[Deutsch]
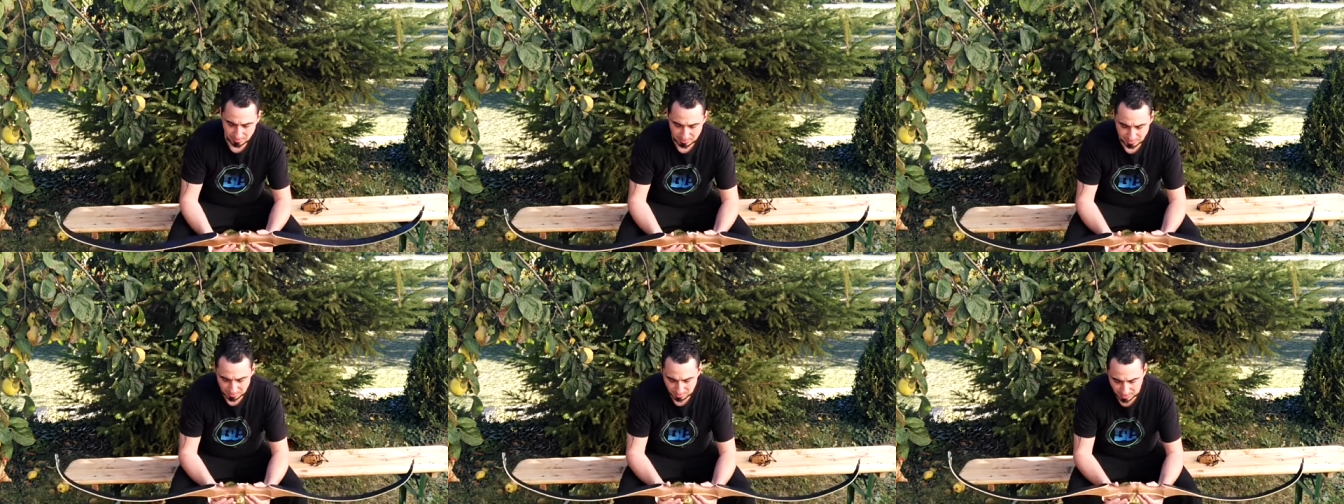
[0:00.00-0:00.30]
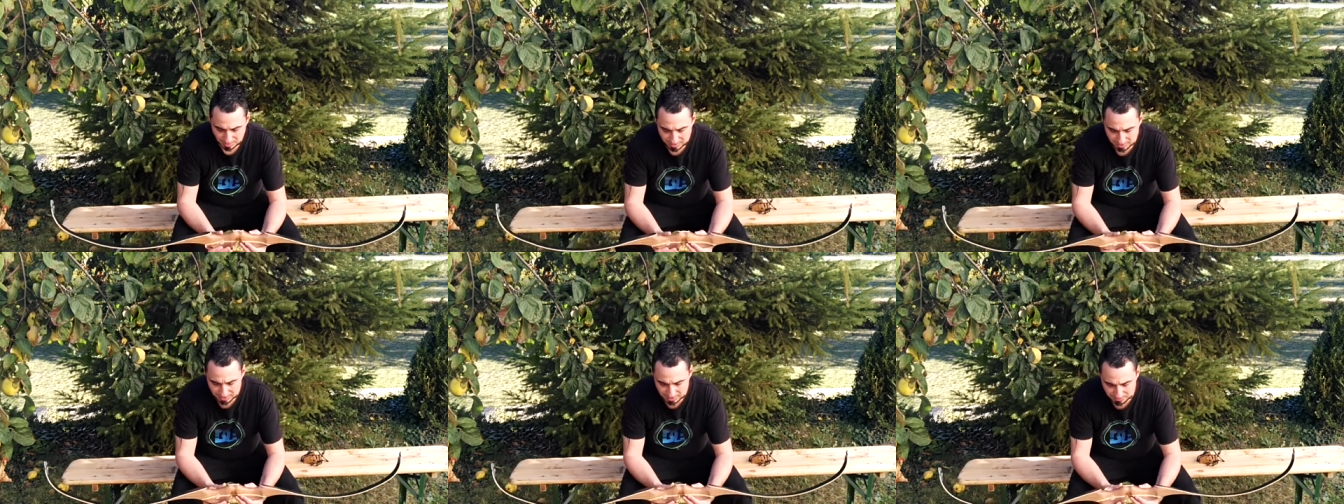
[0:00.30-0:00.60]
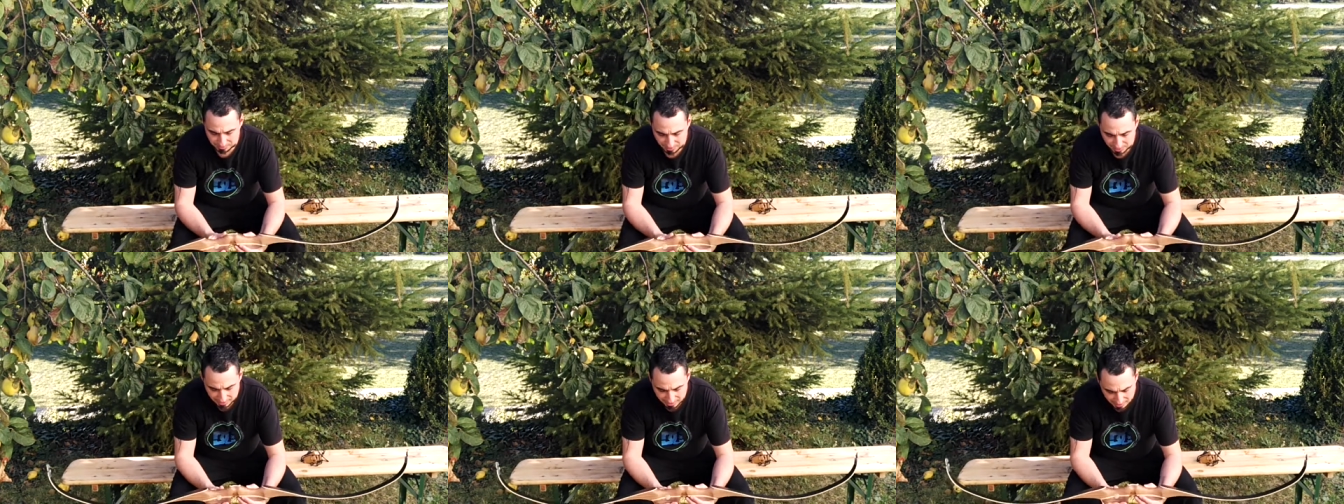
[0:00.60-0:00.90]
Wir machen
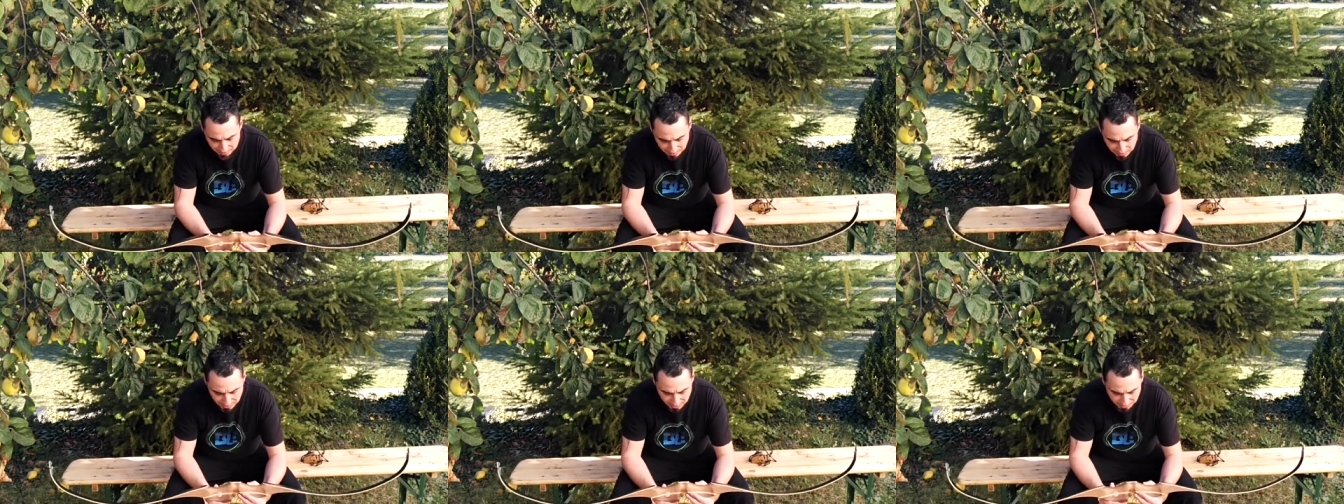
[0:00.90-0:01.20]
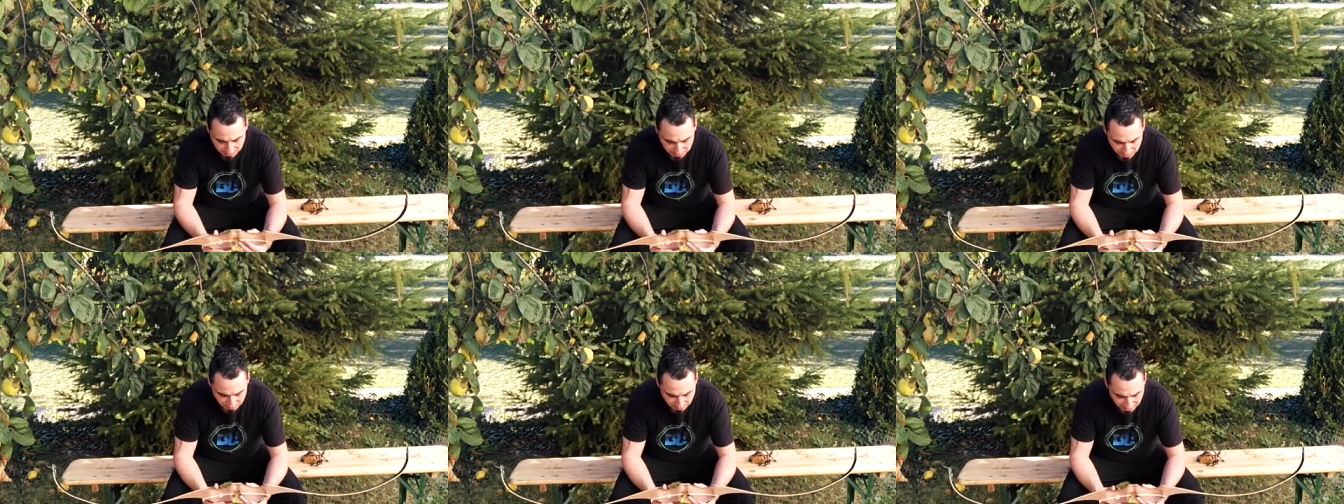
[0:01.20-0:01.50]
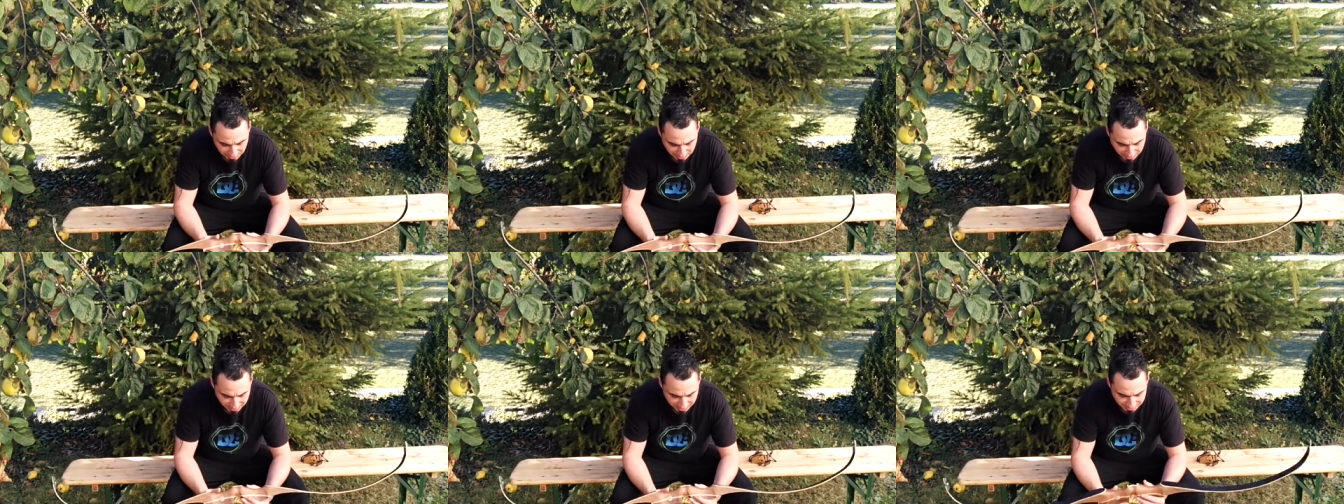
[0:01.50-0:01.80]
jetzt weiter mit dem
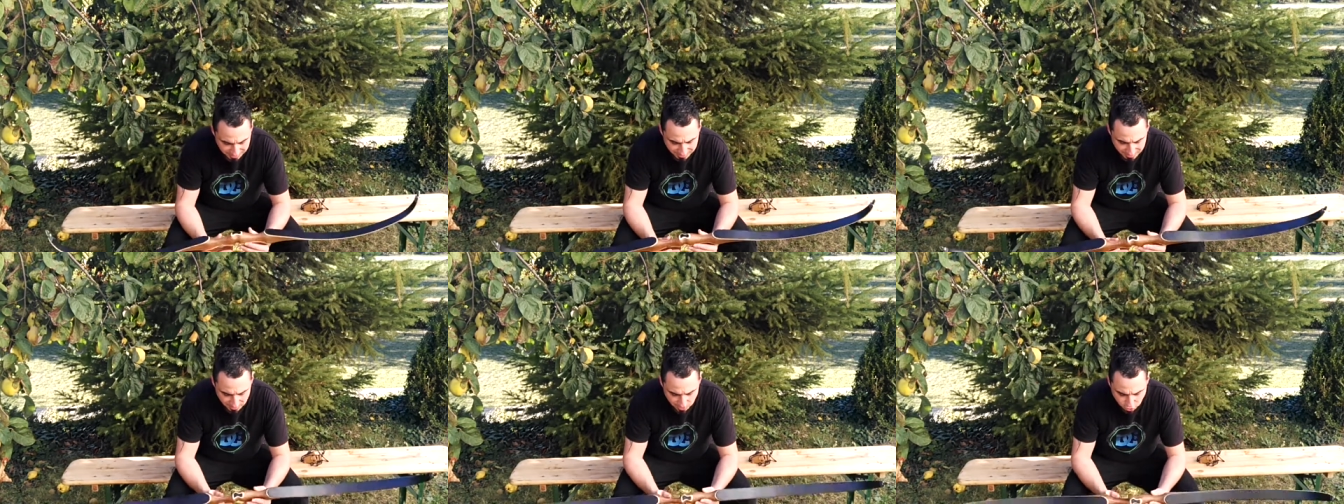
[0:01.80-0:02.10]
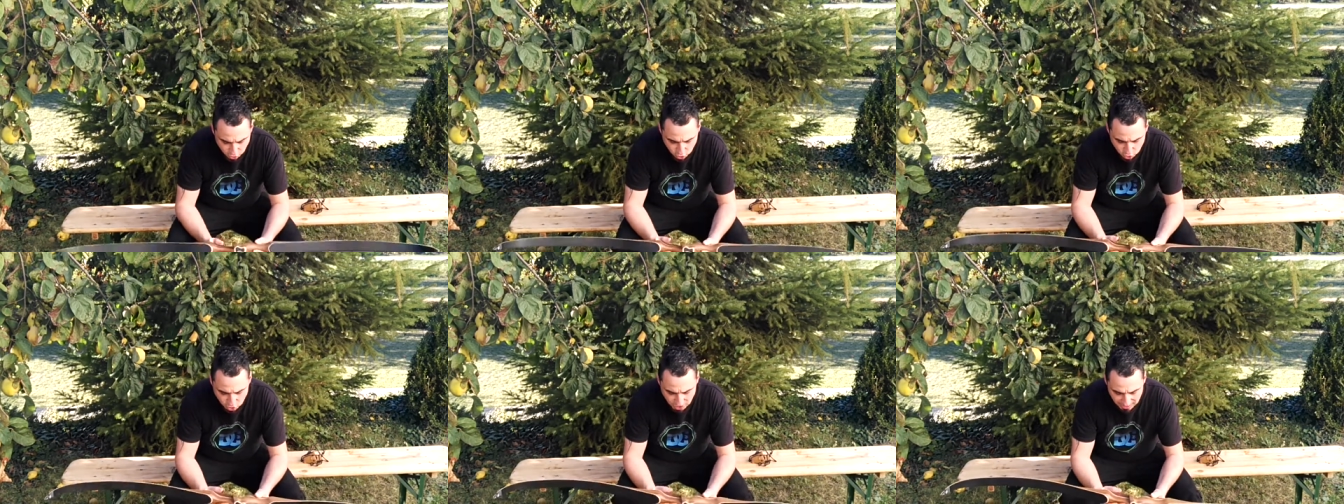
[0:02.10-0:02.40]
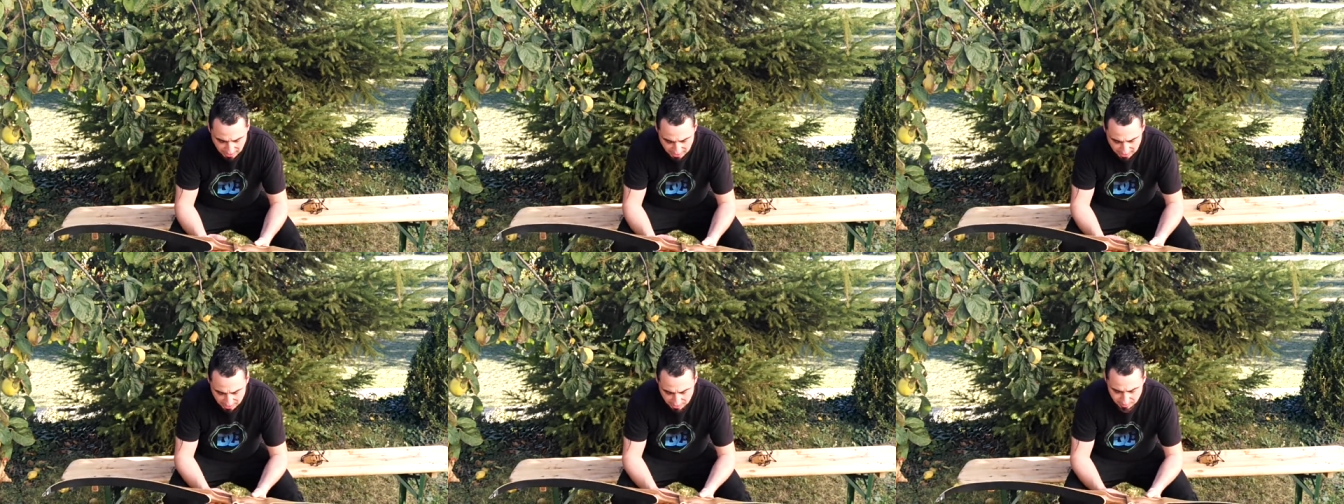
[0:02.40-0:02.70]

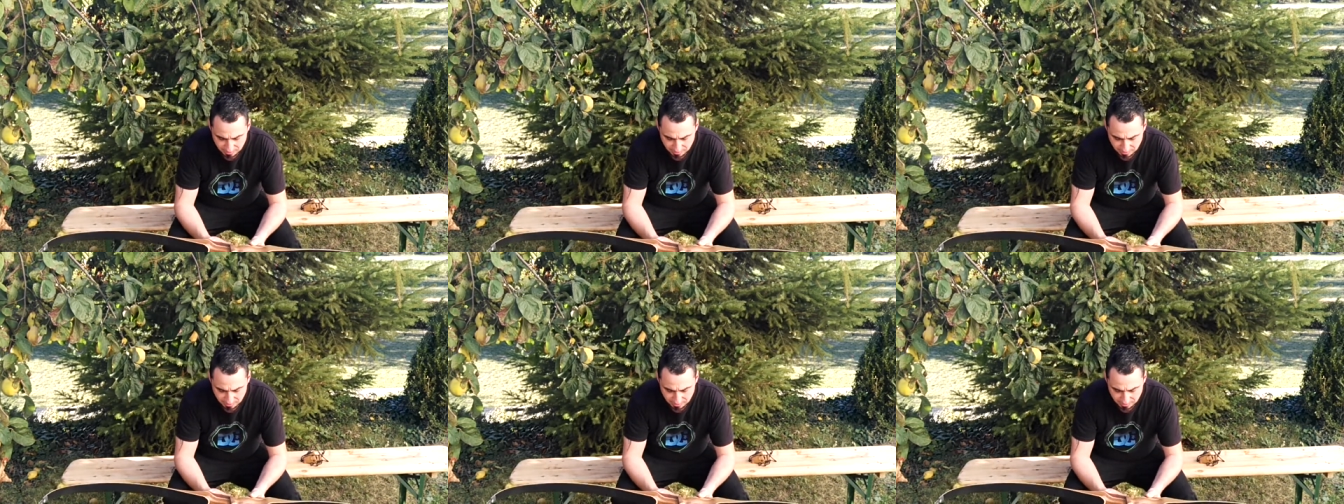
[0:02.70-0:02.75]
Qualitätscheck